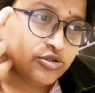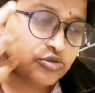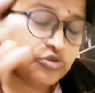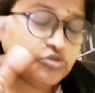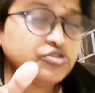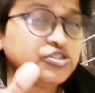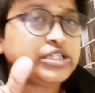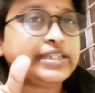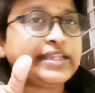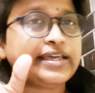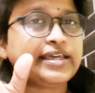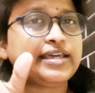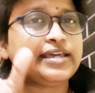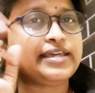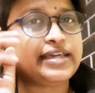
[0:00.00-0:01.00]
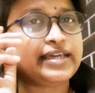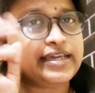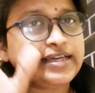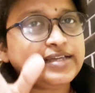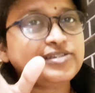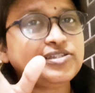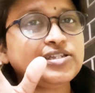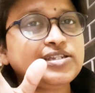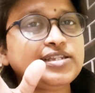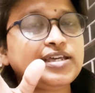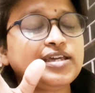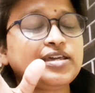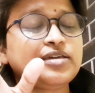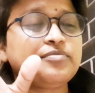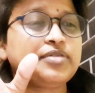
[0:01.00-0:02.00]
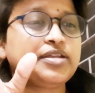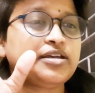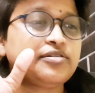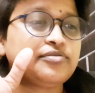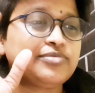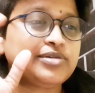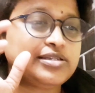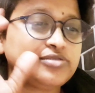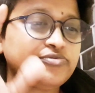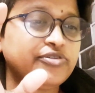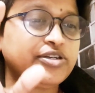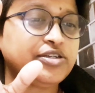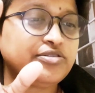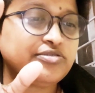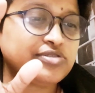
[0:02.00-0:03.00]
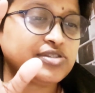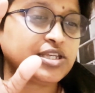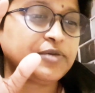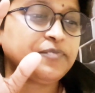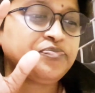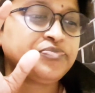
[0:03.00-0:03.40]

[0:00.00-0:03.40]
दो जन देखे एक जन देखे मेरा इस वीडियो से